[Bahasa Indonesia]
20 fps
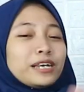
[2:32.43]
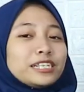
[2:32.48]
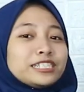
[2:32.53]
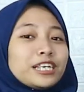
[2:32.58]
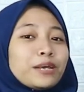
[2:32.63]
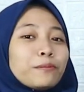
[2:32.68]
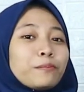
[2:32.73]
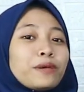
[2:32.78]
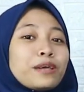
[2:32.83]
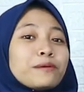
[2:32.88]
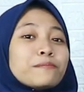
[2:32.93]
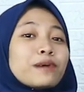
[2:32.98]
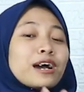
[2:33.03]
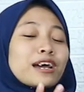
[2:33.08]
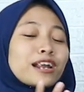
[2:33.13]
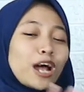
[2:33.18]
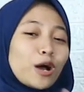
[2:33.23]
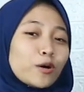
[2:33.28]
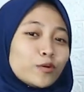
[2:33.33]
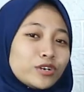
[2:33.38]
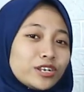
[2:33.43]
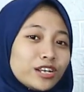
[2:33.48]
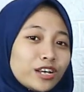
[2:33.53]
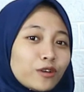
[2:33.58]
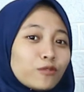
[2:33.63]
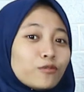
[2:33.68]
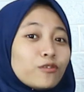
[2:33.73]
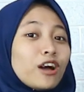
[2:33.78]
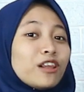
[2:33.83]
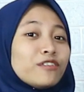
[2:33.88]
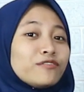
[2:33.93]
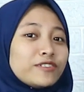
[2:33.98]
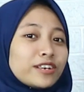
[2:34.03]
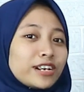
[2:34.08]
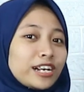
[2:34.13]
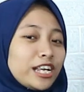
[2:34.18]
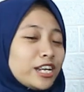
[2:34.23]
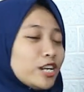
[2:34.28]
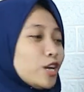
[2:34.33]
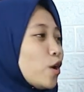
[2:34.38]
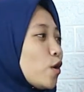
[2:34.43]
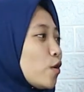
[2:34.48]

PCP Marauder Wolverine